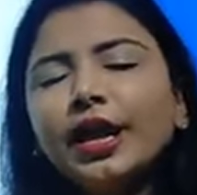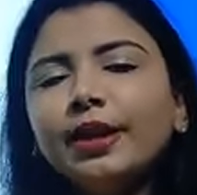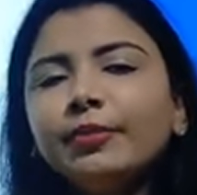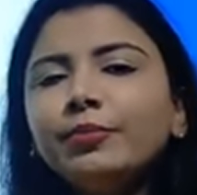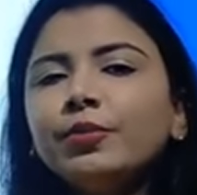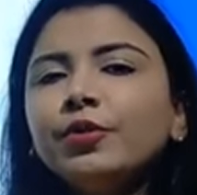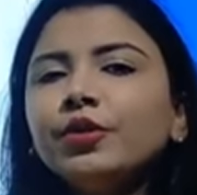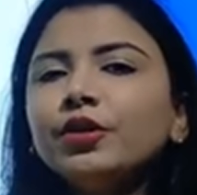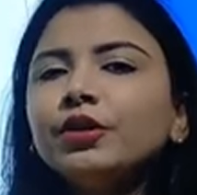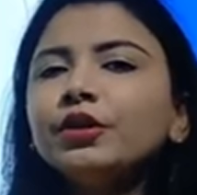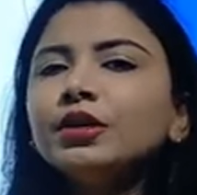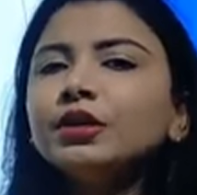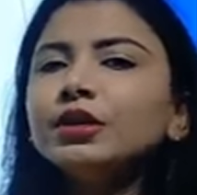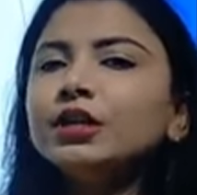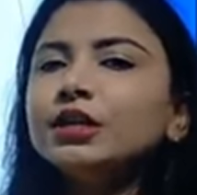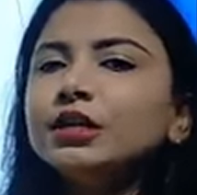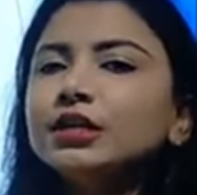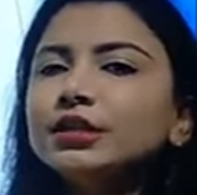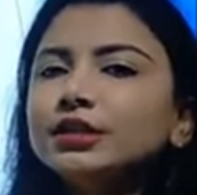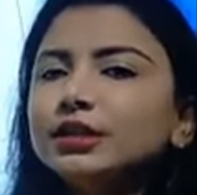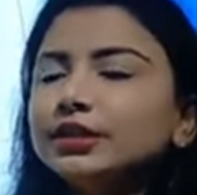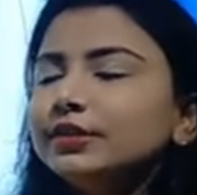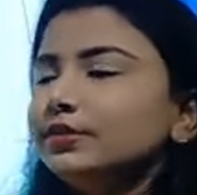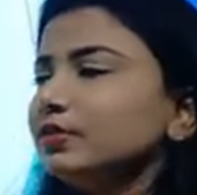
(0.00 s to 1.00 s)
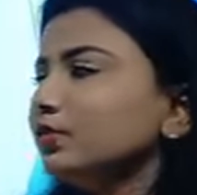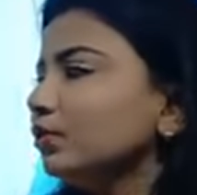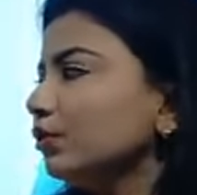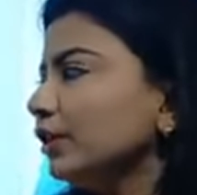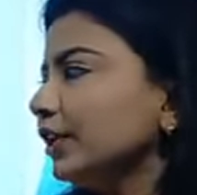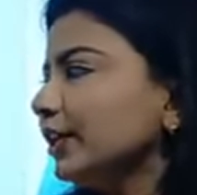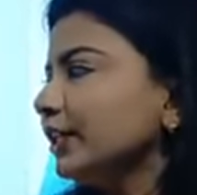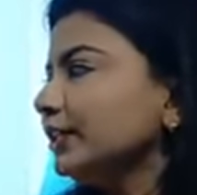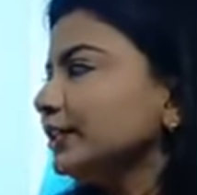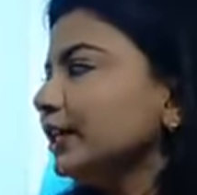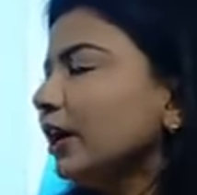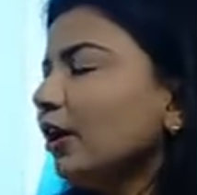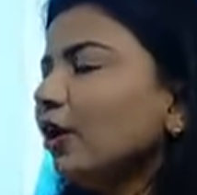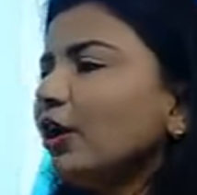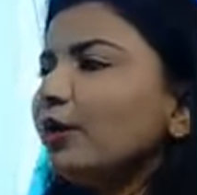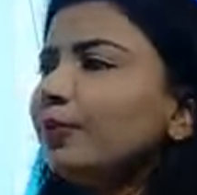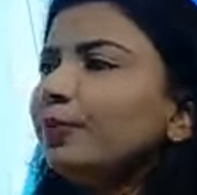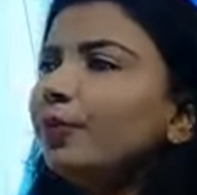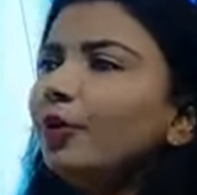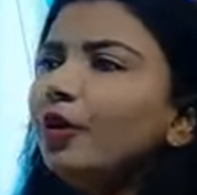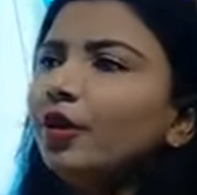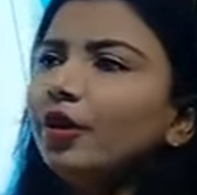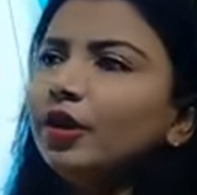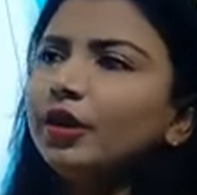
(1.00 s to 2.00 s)
এবং স্কুলে যাওয়ার
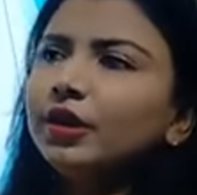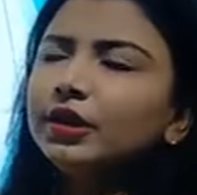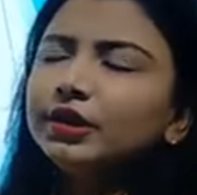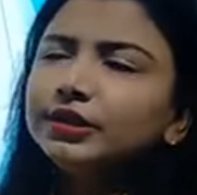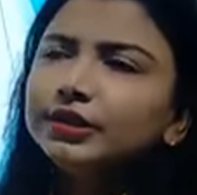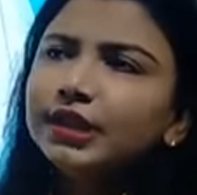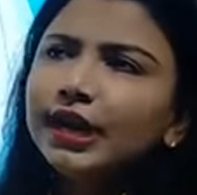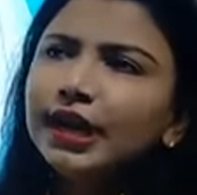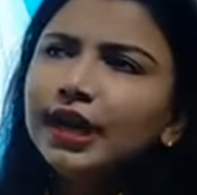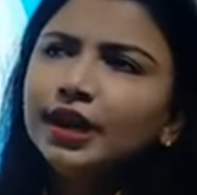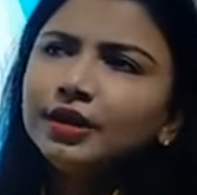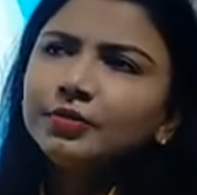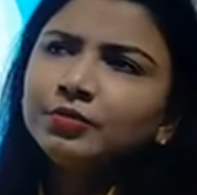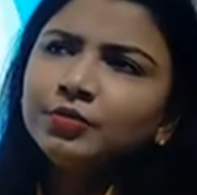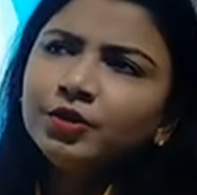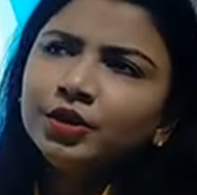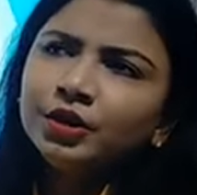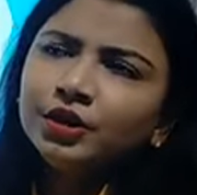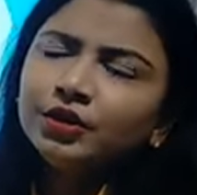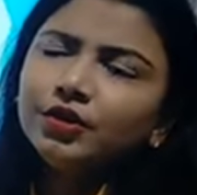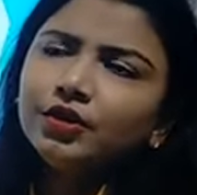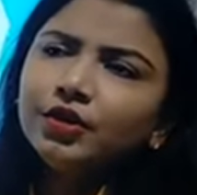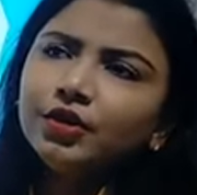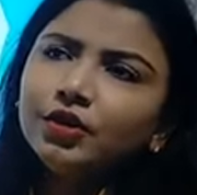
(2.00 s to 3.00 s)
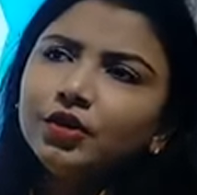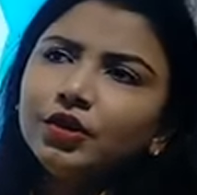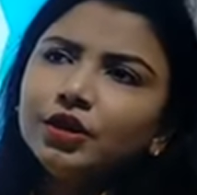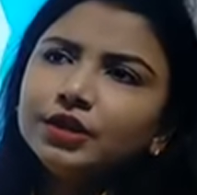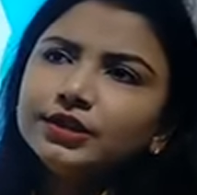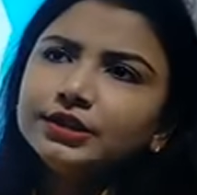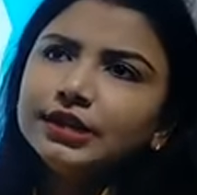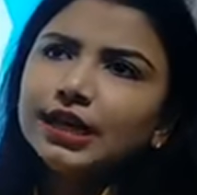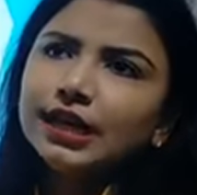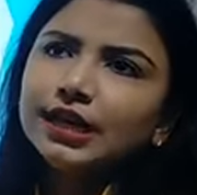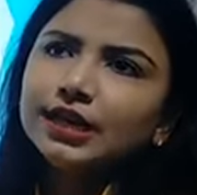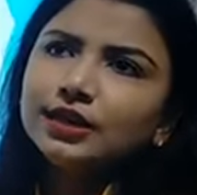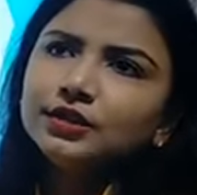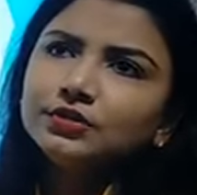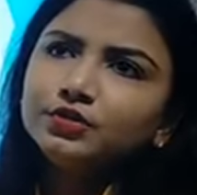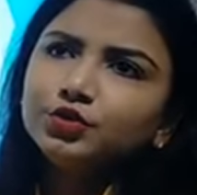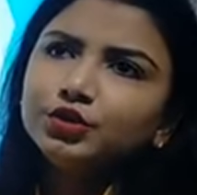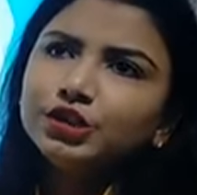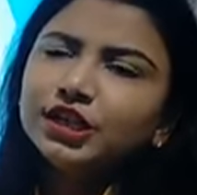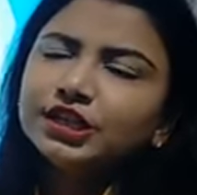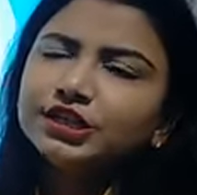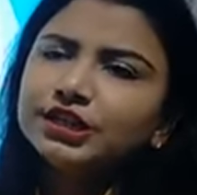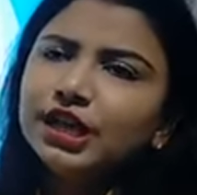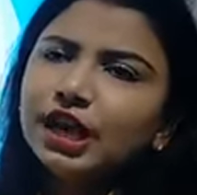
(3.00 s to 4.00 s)
পর তার মনে করো তার
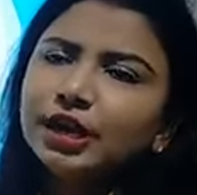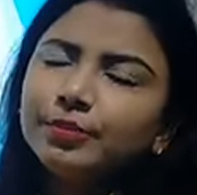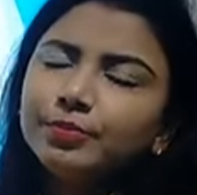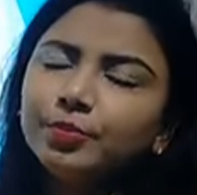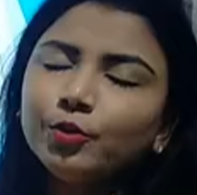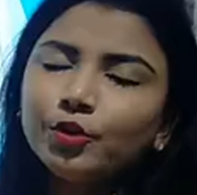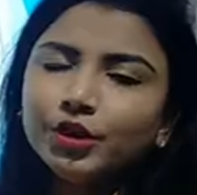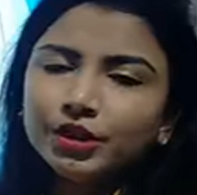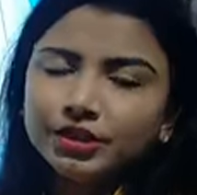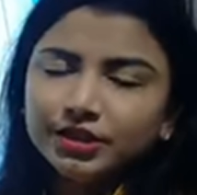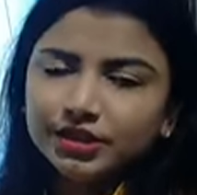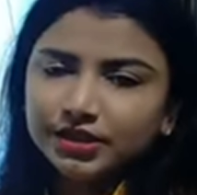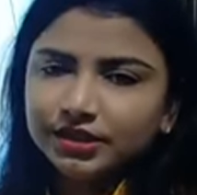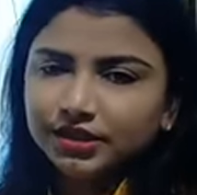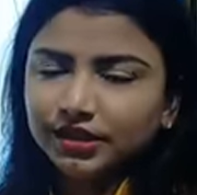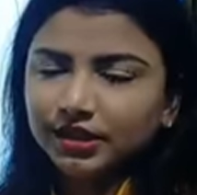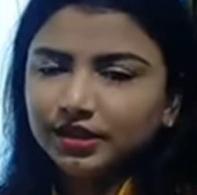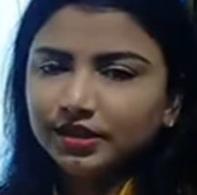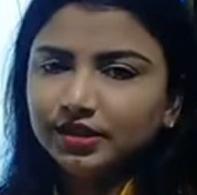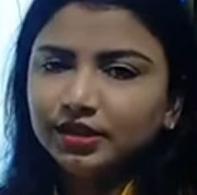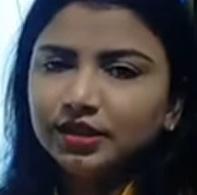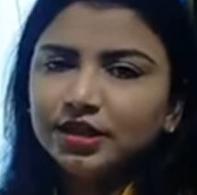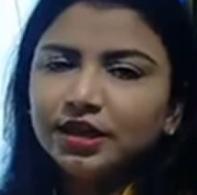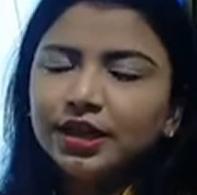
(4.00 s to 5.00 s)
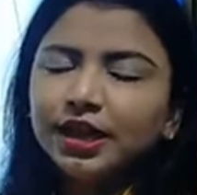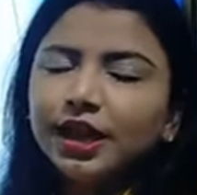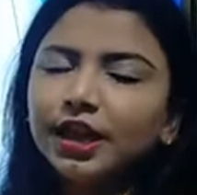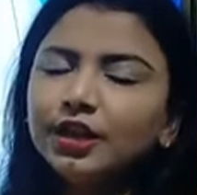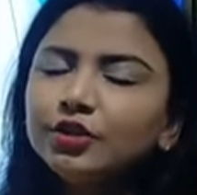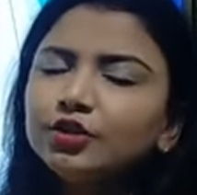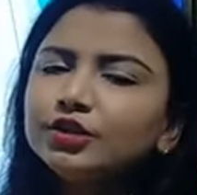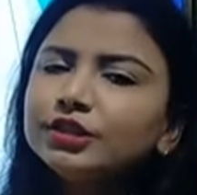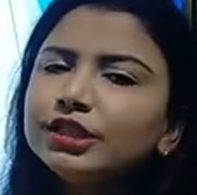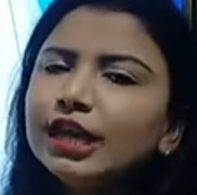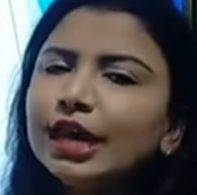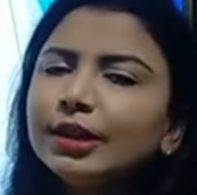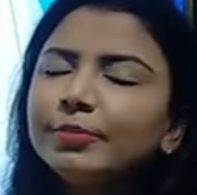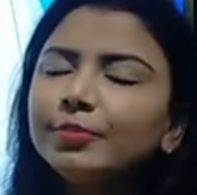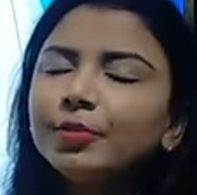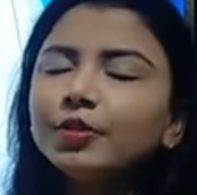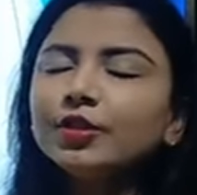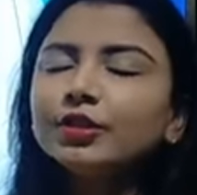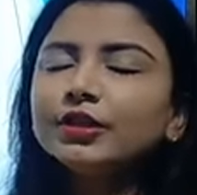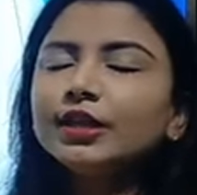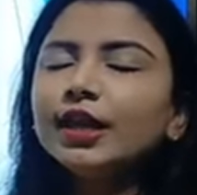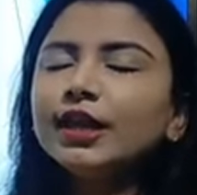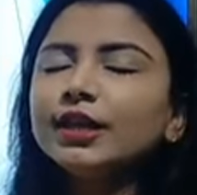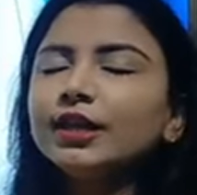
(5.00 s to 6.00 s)
দুইটা শার্ট পরেছে সে কিন্তু
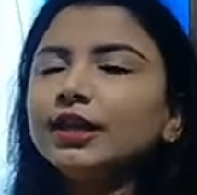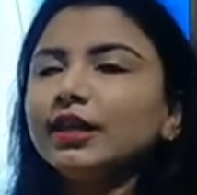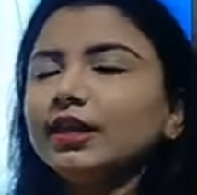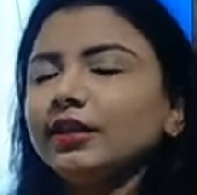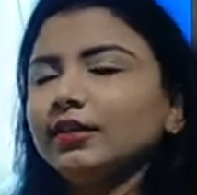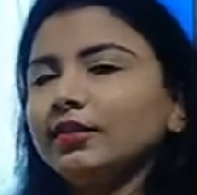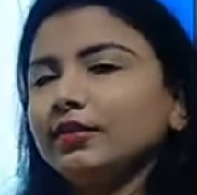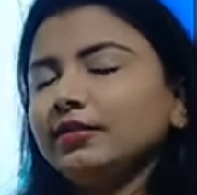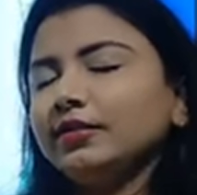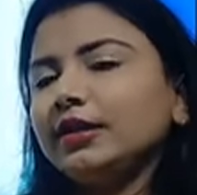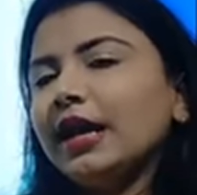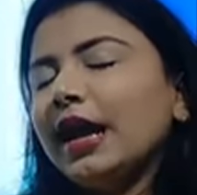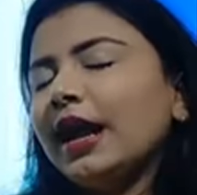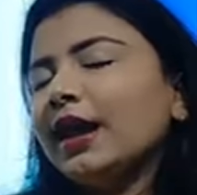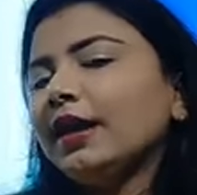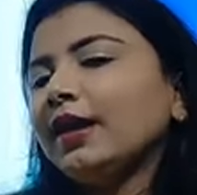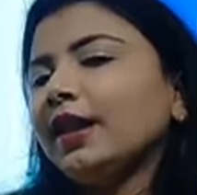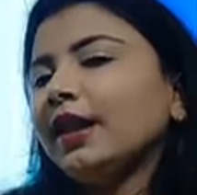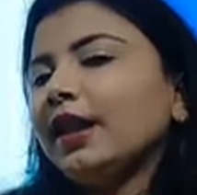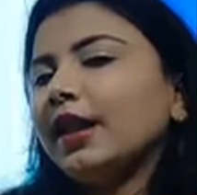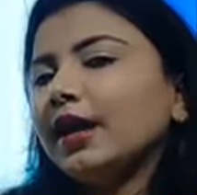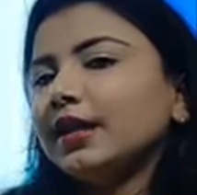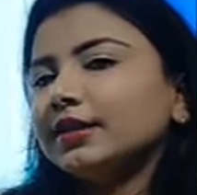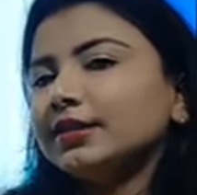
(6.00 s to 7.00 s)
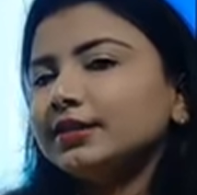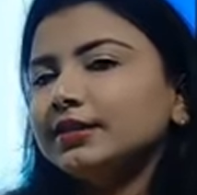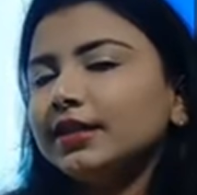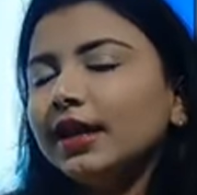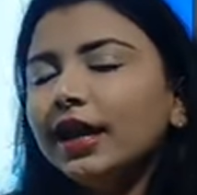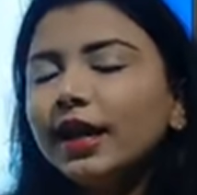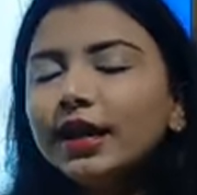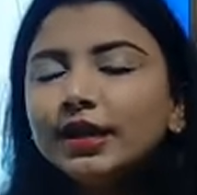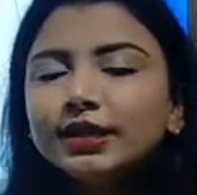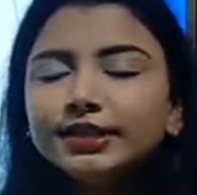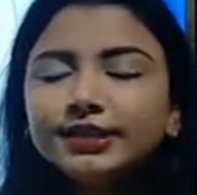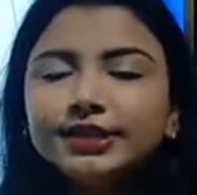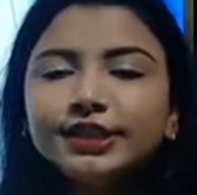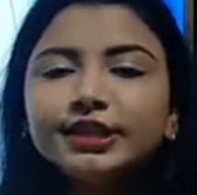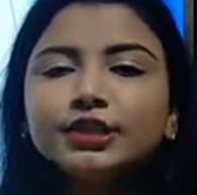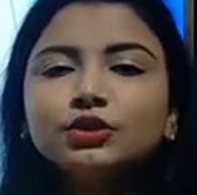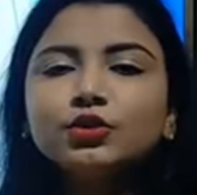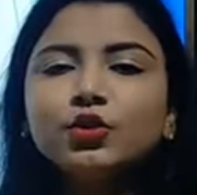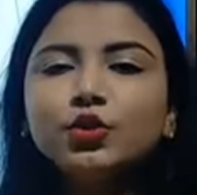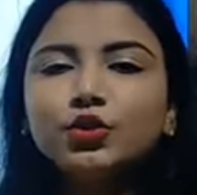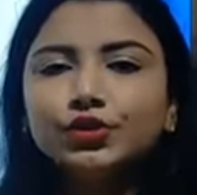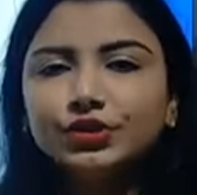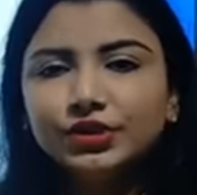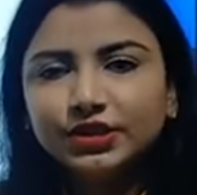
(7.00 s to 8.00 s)
তারপরও তার কি ঠান্ডা লাগছে তার শীত
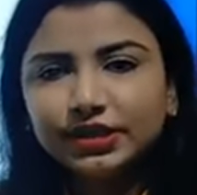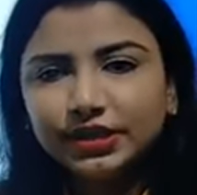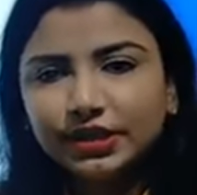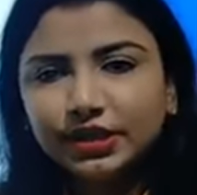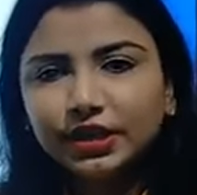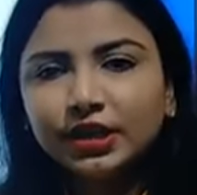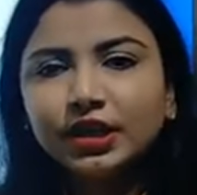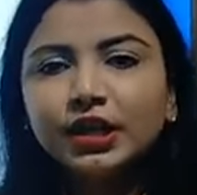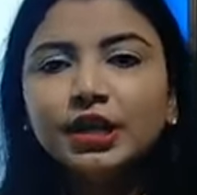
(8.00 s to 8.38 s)
পড়ছে